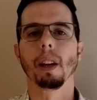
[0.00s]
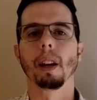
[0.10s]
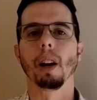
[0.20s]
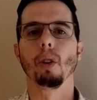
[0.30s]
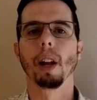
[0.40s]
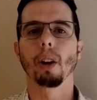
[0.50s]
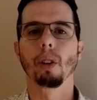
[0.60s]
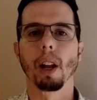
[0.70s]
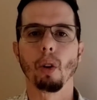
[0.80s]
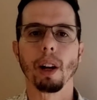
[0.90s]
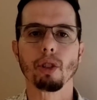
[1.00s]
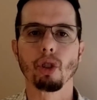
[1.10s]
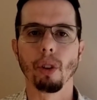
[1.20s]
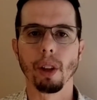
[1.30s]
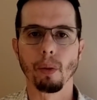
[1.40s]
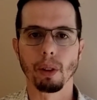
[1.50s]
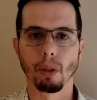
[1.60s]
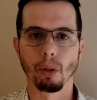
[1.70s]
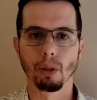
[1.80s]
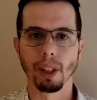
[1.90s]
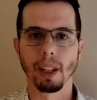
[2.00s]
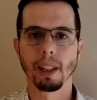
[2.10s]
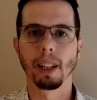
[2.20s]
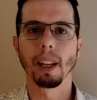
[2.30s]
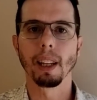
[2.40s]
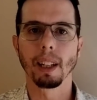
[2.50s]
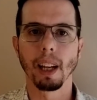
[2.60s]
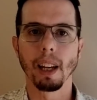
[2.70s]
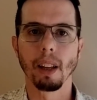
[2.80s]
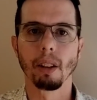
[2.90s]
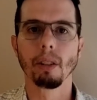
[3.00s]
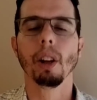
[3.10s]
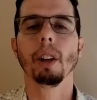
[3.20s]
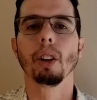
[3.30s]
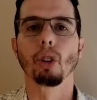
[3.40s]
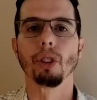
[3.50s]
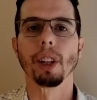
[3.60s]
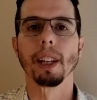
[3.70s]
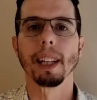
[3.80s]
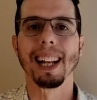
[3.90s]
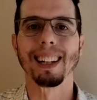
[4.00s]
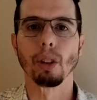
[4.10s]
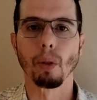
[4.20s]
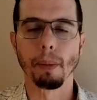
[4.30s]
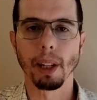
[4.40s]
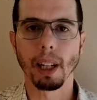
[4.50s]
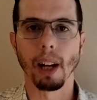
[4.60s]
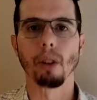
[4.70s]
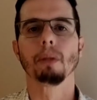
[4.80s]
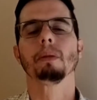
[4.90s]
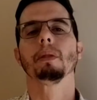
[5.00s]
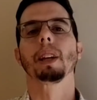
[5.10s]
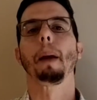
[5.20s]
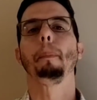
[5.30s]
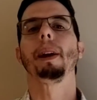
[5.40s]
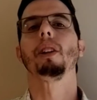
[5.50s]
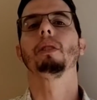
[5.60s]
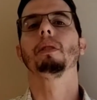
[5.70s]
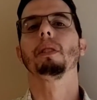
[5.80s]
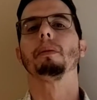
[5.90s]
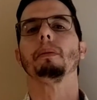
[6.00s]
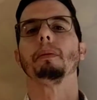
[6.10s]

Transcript: eh, a lo largo y a lo ancho de nuestro continente y querido continente latinoamericano, que espero,